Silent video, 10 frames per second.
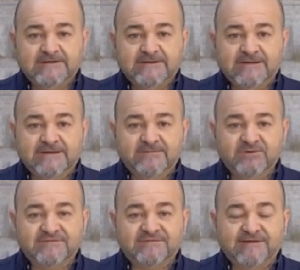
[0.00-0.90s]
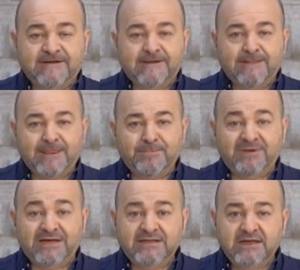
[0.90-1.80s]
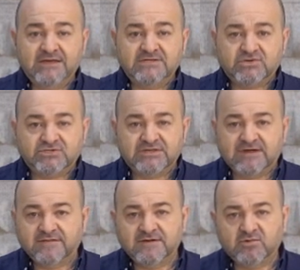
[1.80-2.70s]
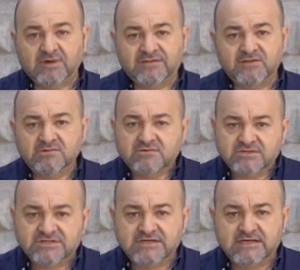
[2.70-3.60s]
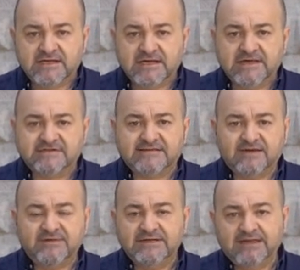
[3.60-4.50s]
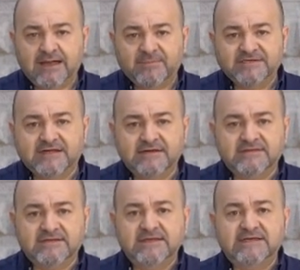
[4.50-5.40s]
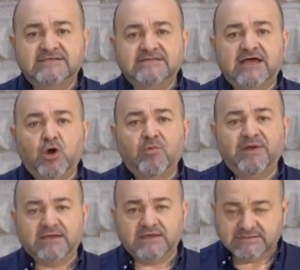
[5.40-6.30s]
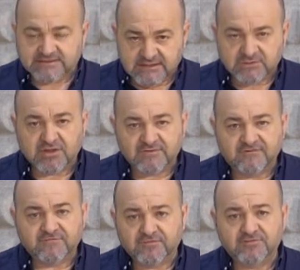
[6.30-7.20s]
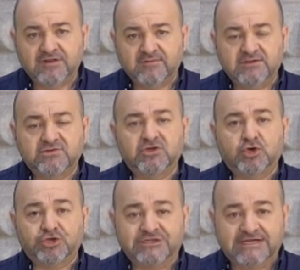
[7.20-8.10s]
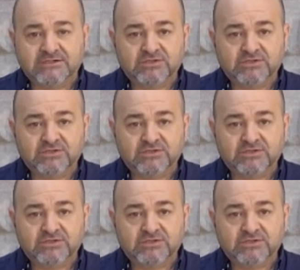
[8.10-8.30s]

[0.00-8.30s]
en nuestra bahía y eso sí, la circulación sigue estable a pesar de esa obra que sigue todavía en funcionamiento y cortando